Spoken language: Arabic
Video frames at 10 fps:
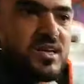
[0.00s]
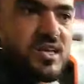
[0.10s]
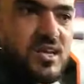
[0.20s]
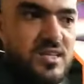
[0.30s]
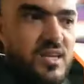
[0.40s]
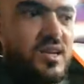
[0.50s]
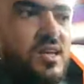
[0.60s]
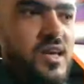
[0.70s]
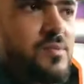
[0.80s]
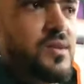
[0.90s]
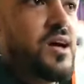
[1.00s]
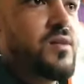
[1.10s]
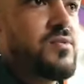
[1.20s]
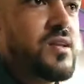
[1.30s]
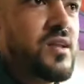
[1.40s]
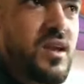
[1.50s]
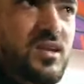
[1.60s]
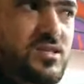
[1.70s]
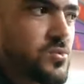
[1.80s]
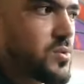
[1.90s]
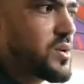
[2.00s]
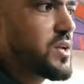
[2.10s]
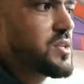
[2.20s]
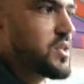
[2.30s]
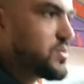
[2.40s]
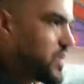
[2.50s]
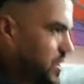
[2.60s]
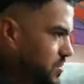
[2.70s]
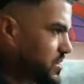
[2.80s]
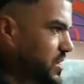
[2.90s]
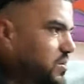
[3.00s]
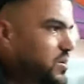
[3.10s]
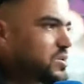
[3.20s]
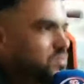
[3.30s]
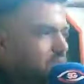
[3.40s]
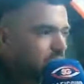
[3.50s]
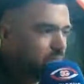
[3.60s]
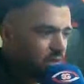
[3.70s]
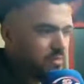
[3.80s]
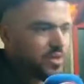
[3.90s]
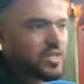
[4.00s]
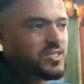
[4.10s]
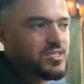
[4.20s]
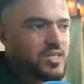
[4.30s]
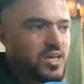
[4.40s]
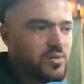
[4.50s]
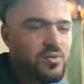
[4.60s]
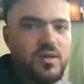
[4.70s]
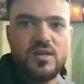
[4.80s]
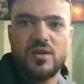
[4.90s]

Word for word: صغيره راه الدراري كامل عارفين راه اللي سول اللي قلتي لي ولد علوان راه يقول لك شنو كان راه بدينا بكريسه صغيره